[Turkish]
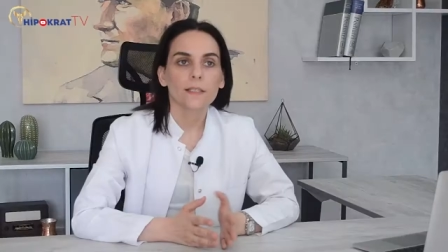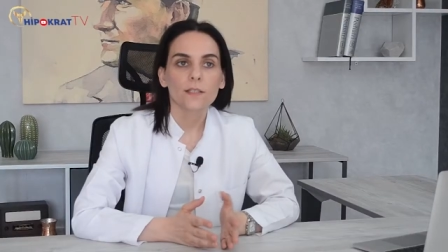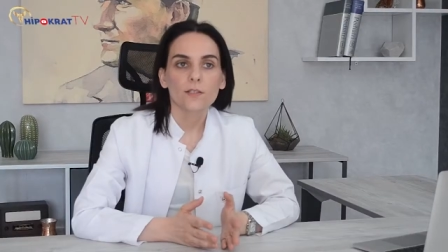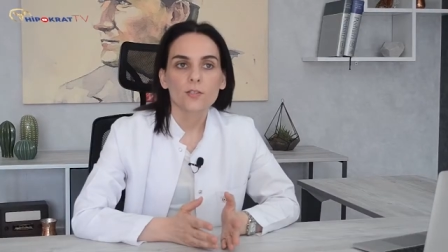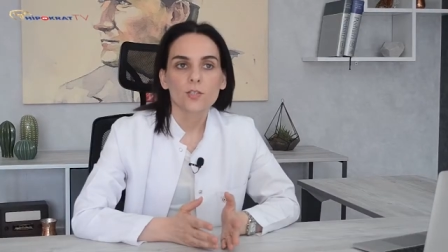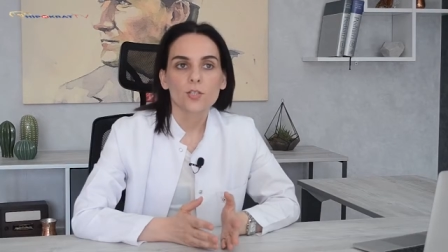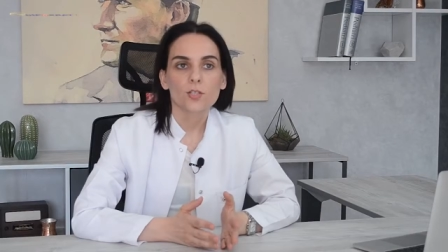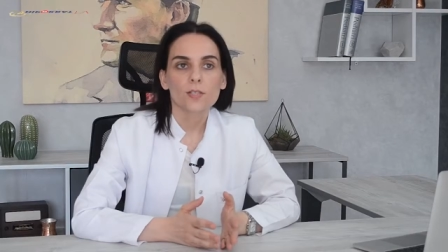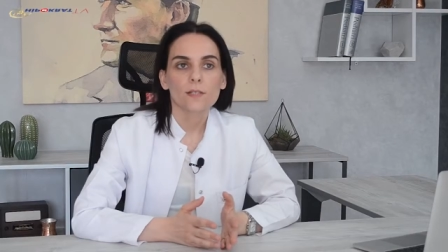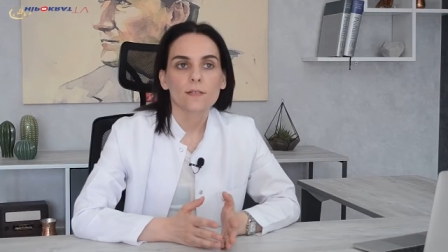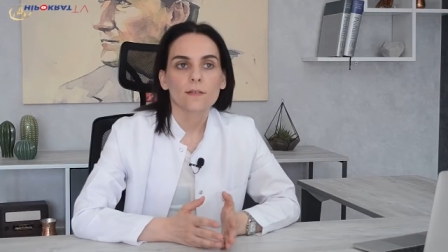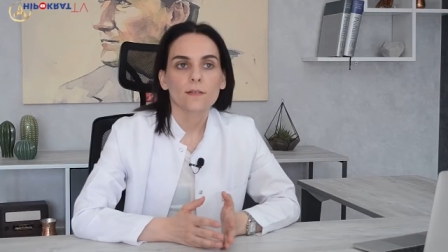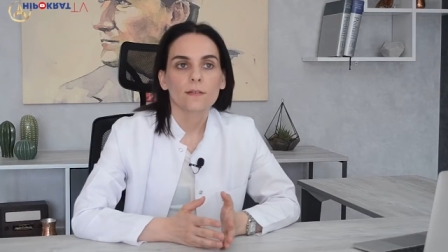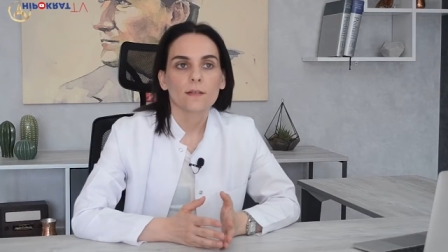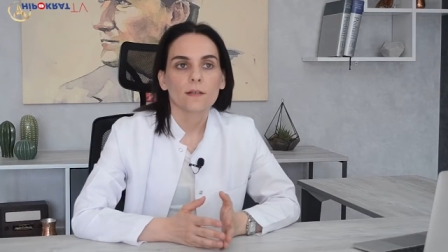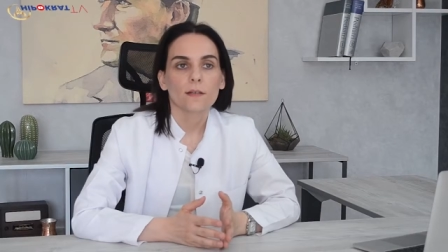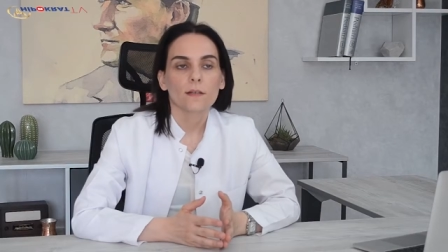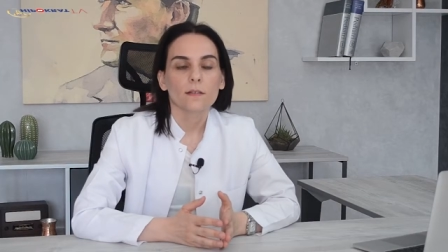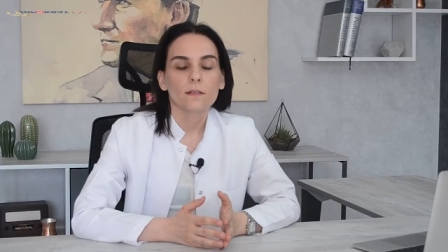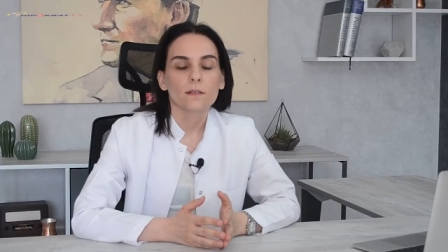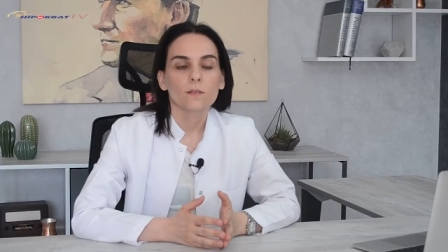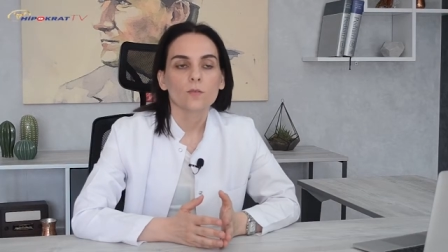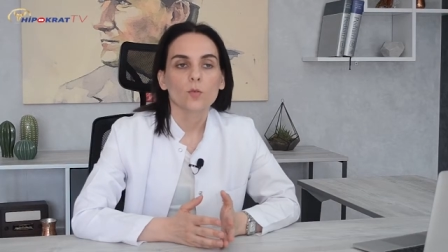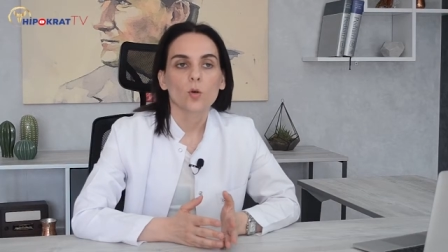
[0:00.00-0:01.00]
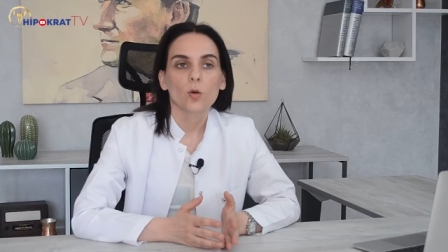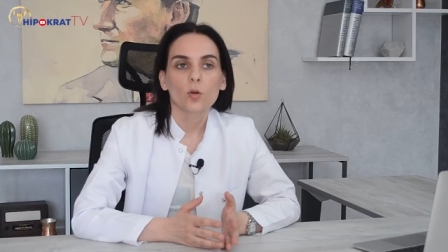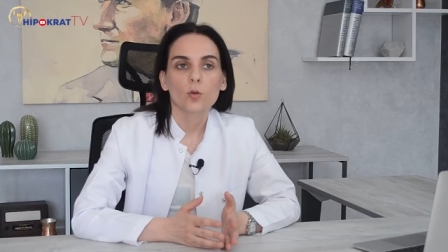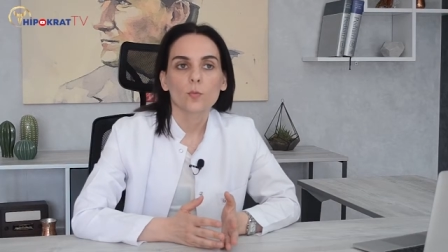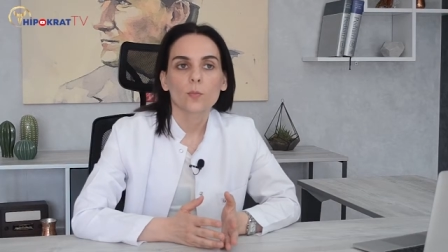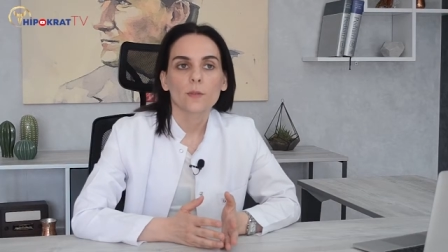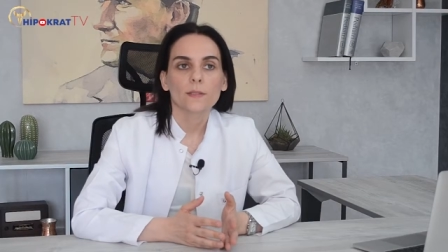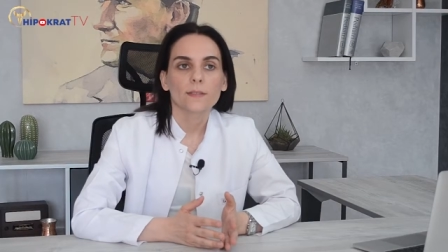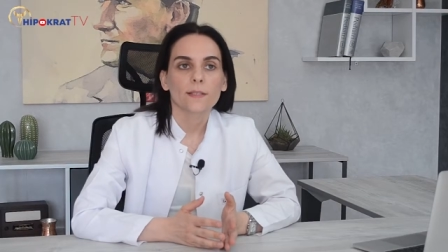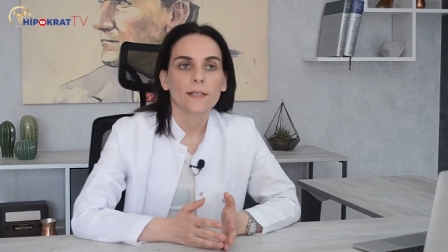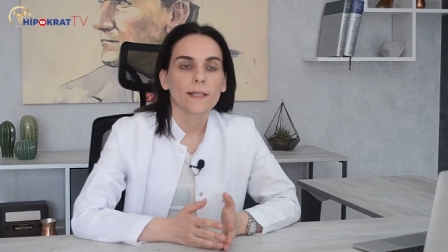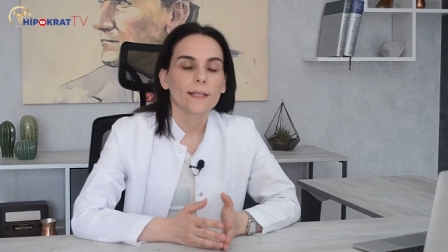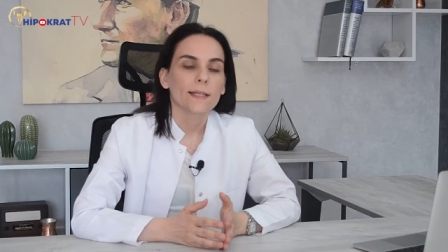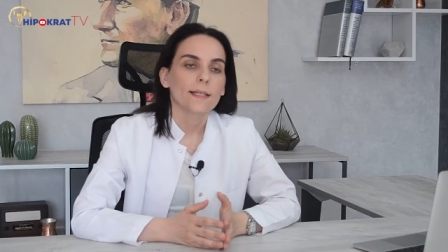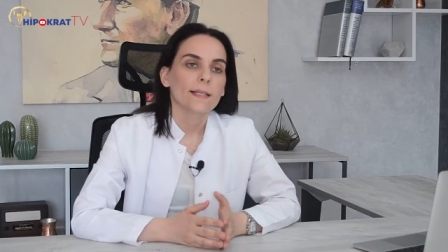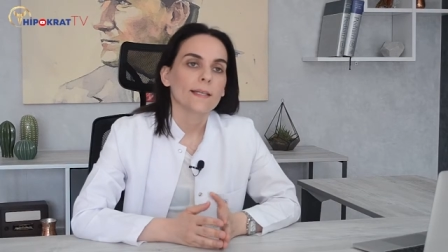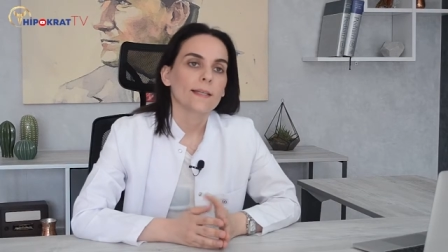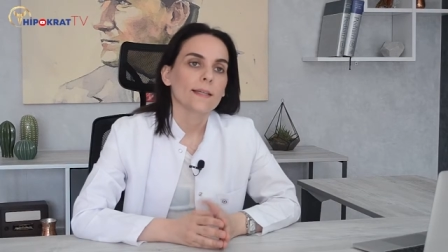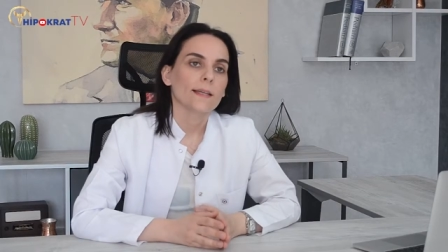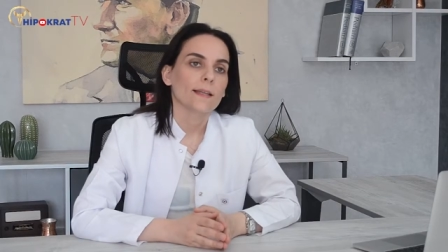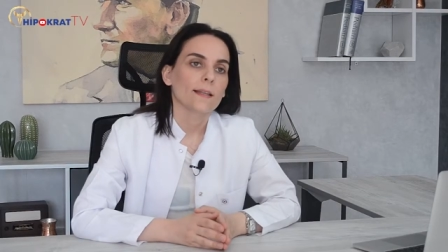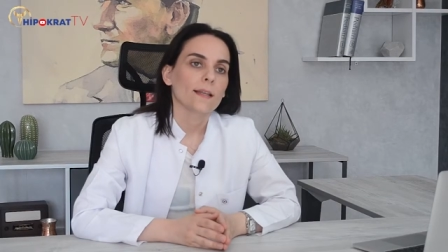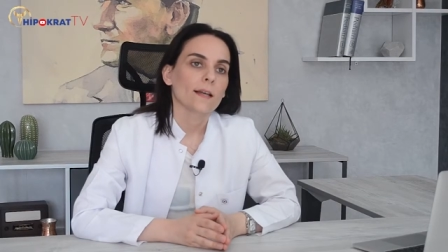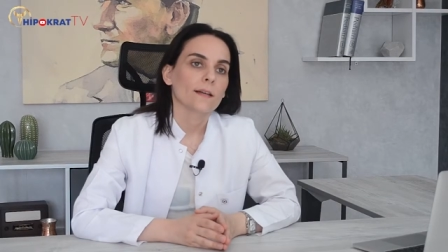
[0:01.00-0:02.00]
İkincisi de torbada
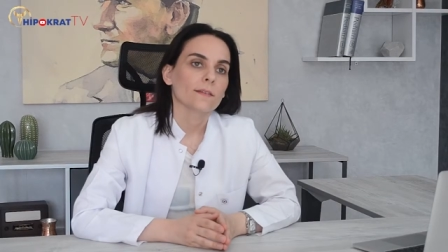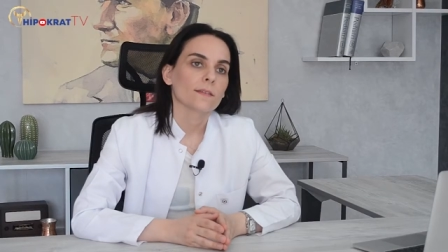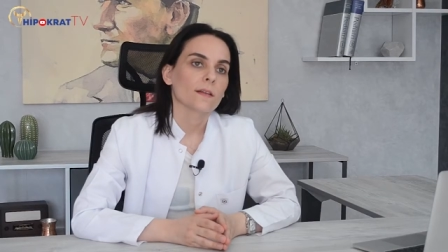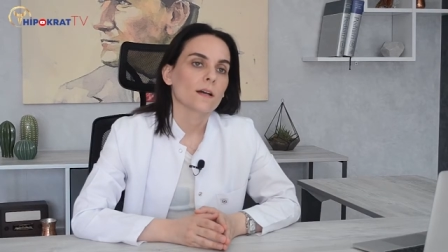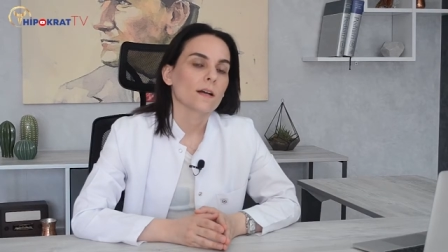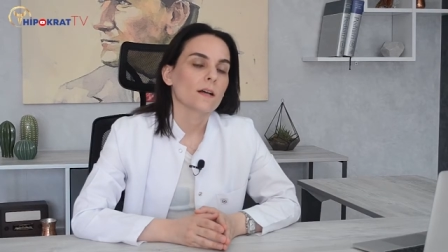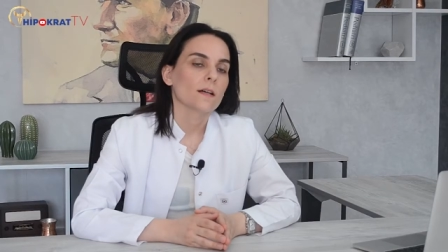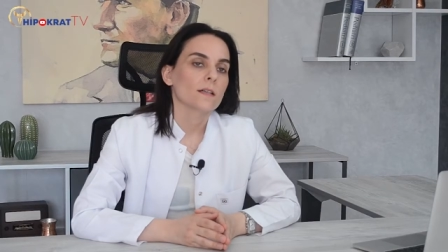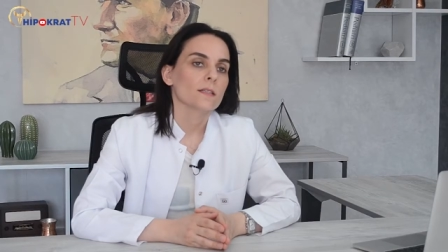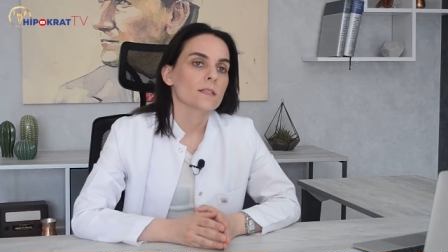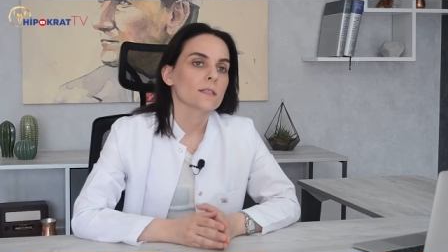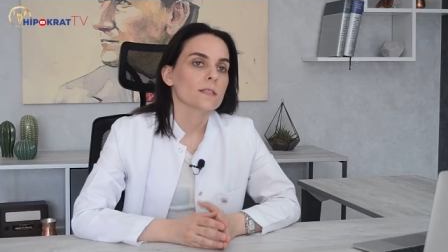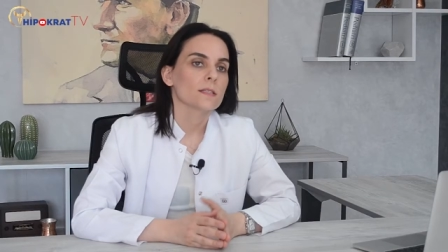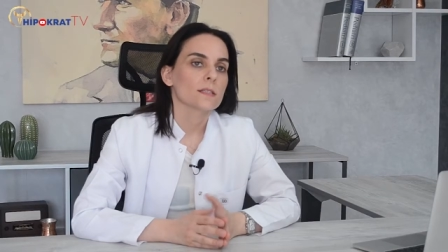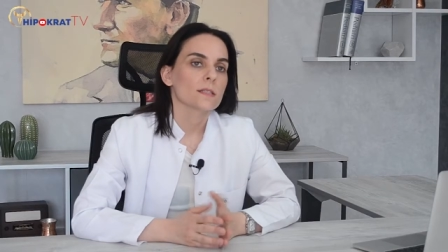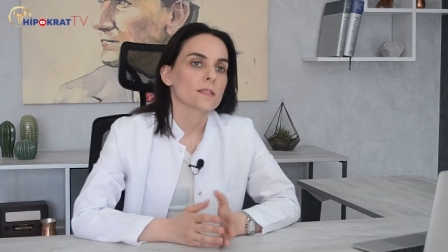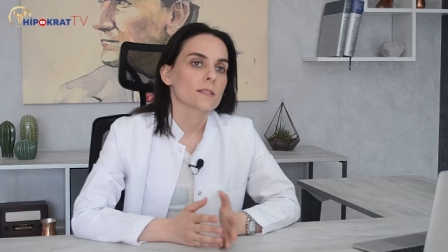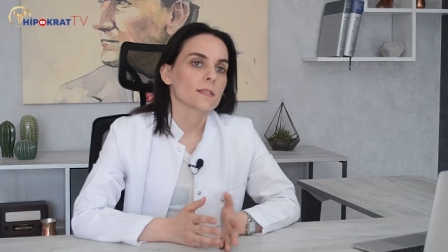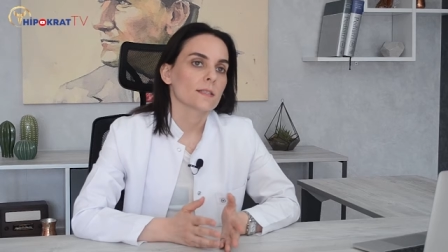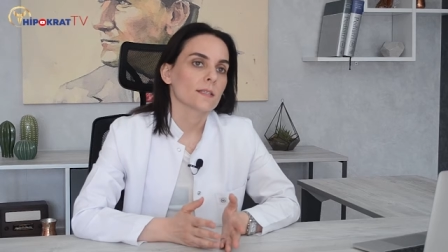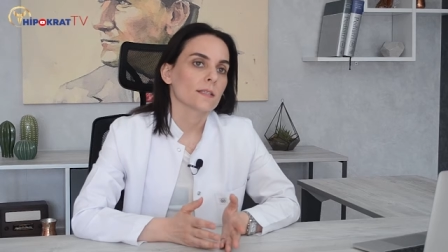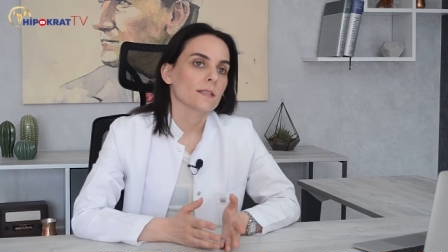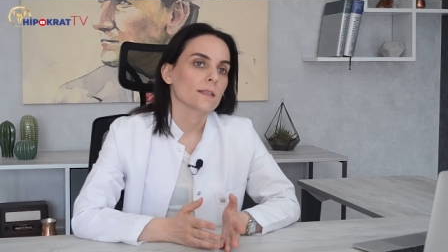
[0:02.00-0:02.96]
ele gelen ağrısız